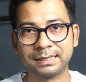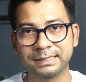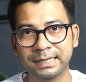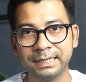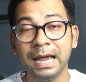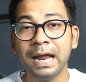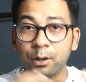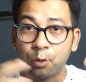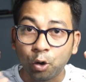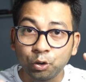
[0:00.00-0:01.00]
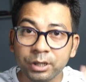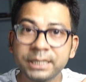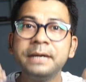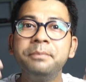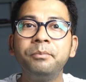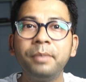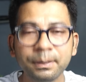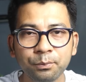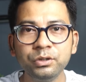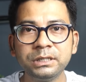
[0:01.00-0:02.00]
কাজটা কি ডক্টর চেম্বার
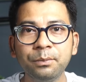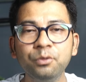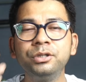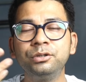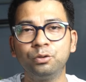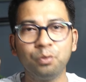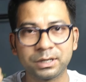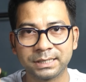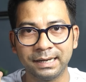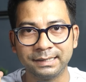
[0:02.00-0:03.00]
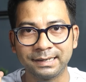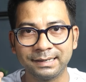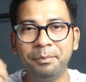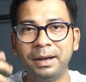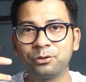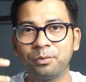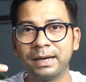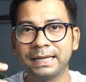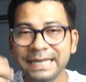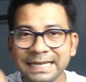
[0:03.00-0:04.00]
বুঝতে বুঝতে তো দু মাস লেগে যায় বা
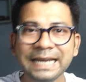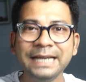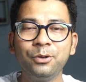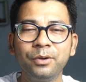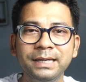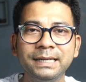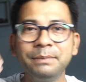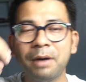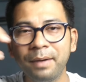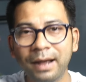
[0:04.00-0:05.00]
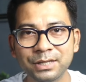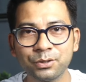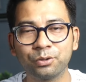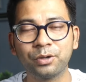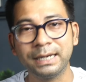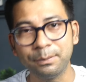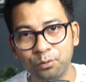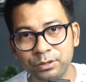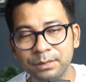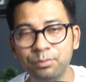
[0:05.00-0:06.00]
তোমার কি টেরিটরি কিভাবে কাজ করতে হয় এটা
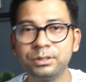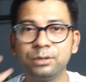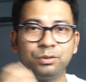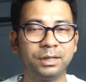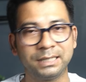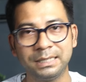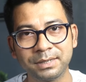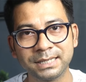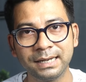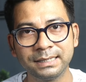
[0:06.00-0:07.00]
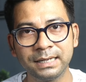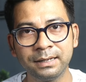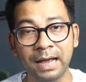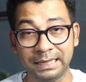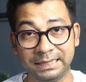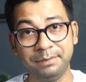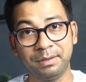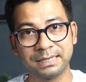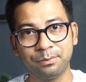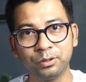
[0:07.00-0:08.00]
বুঝতে বুঝতে দু থেকে তিন মাস লেগে যায় আর তিন
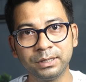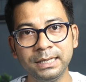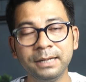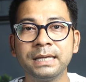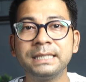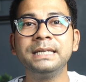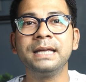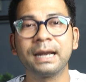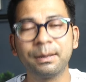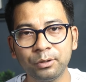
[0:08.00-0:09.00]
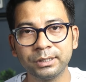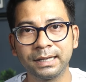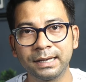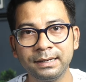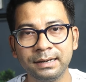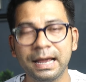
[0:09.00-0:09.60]
মাসের মধ্যেই সিনিয়ররা বলতে থাকেন